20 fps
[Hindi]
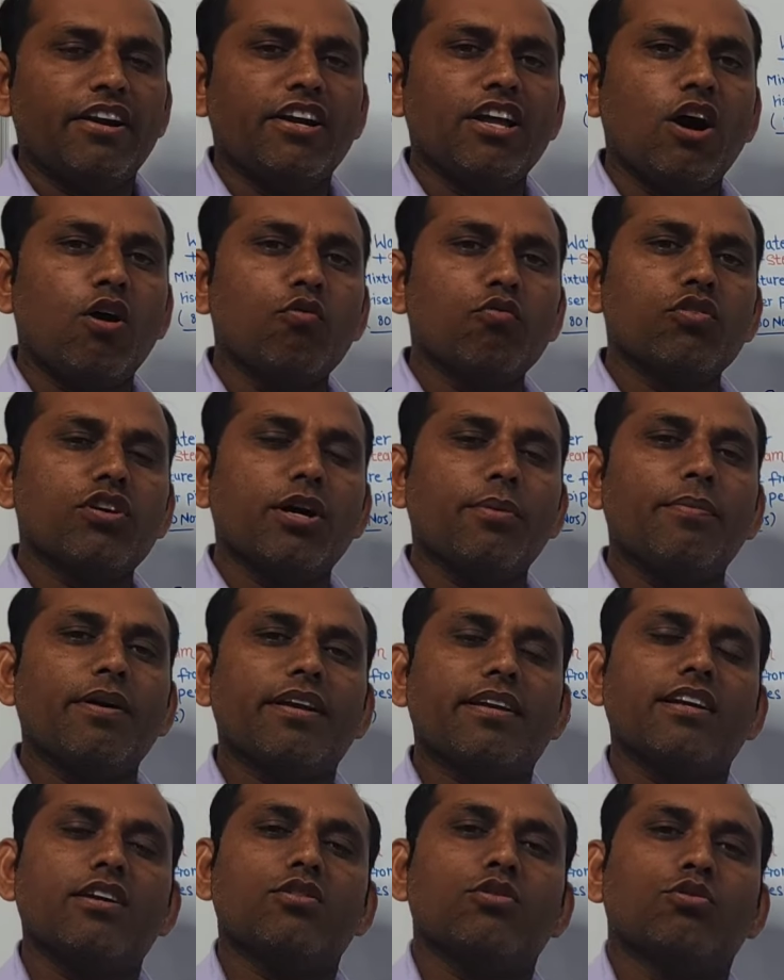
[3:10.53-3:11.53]
डाउन
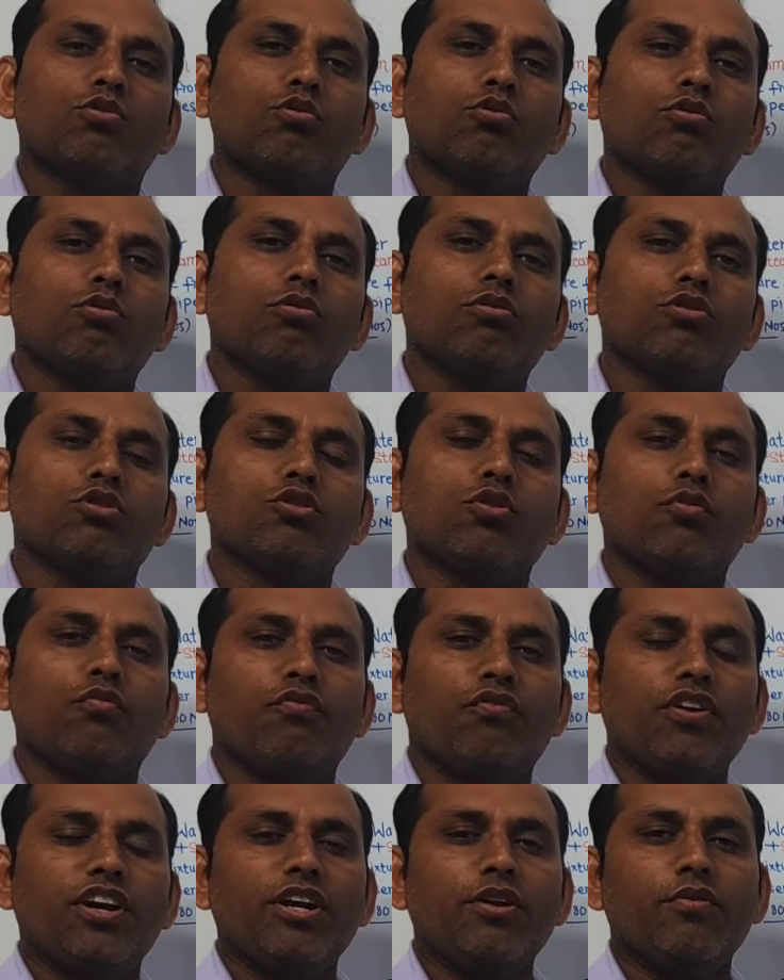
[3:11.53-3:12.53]
कमर के थ्रू जो
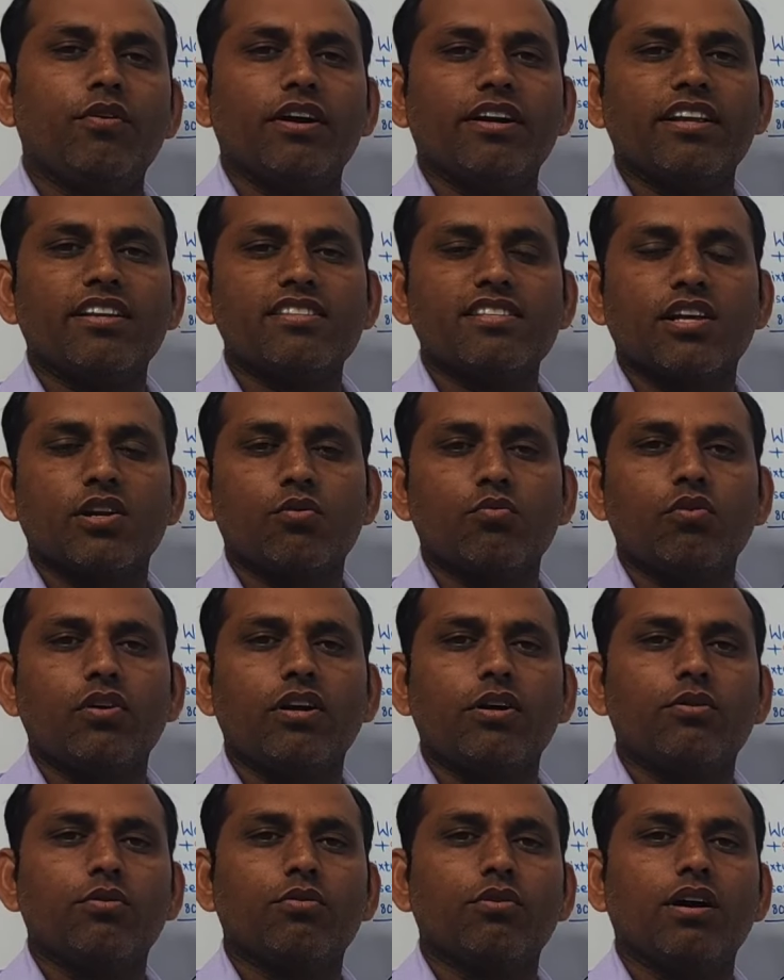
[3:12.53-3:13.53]
फीड वाटर
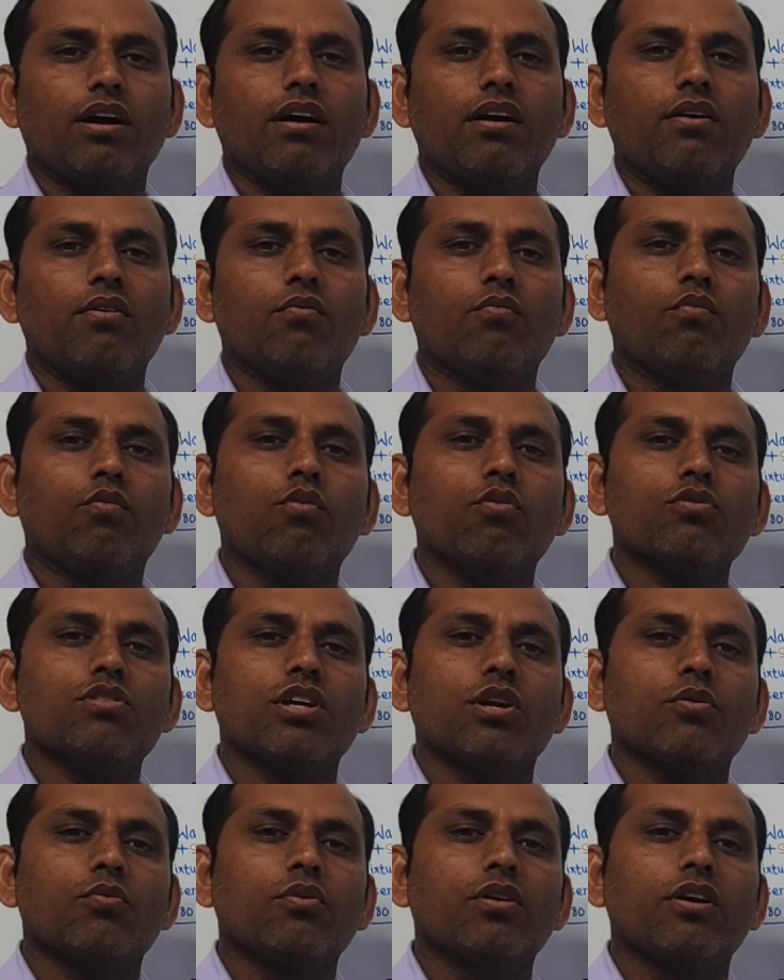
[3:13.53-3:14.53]
सर्कुलेट होगा वो
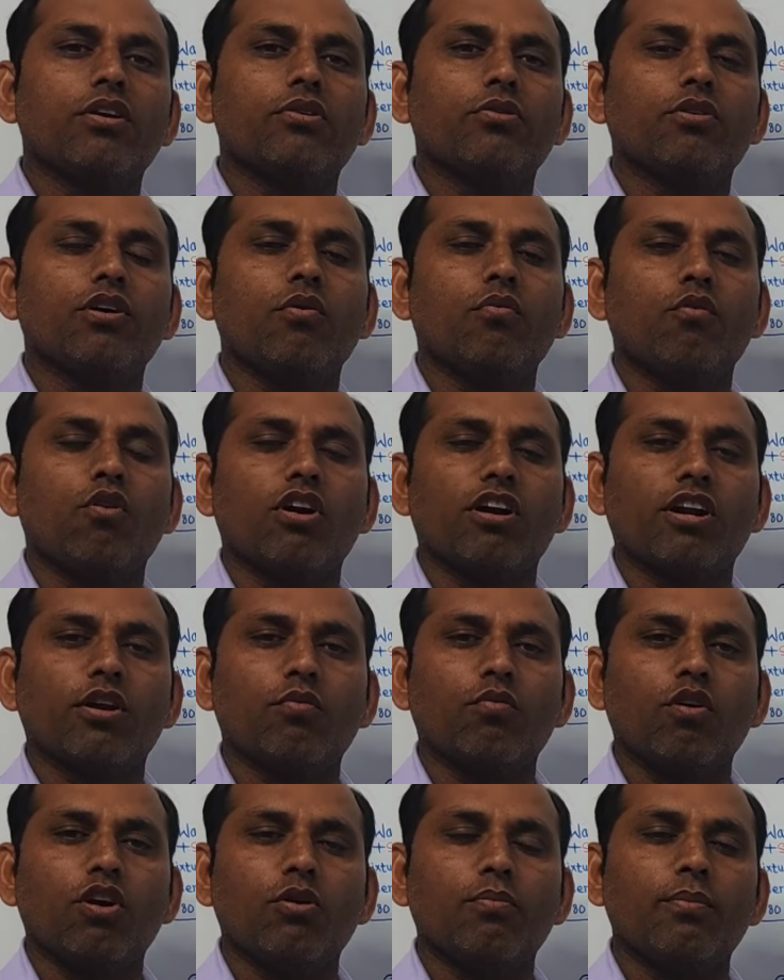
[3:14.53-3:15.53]
सर्कुलेट होगा
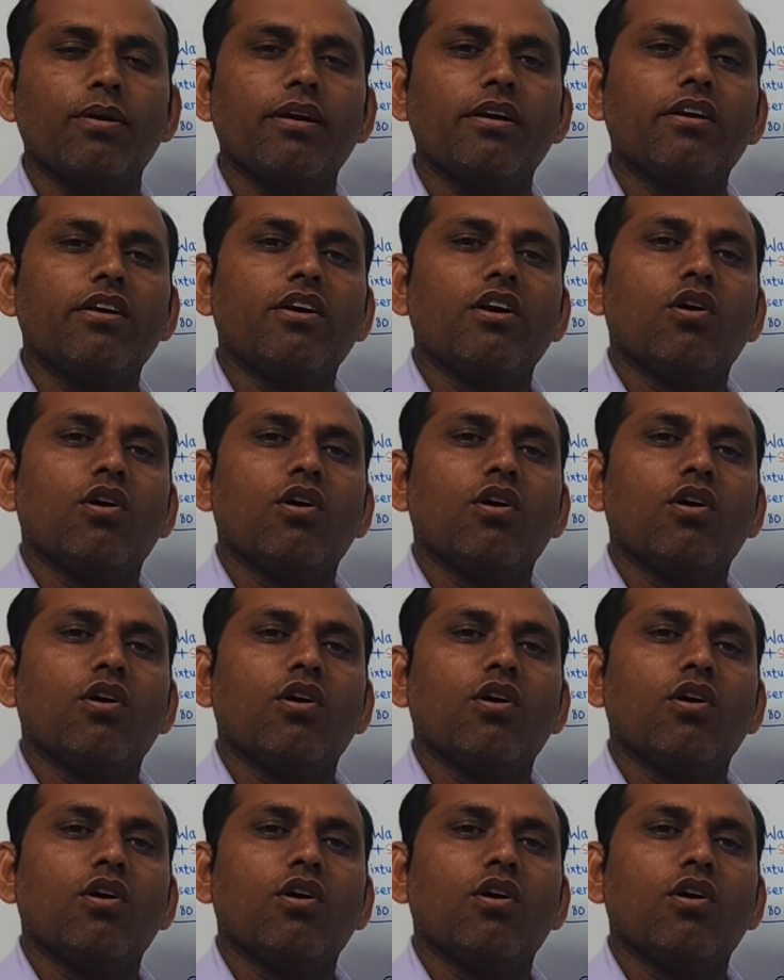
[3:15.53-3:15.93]
वाटर वॉल में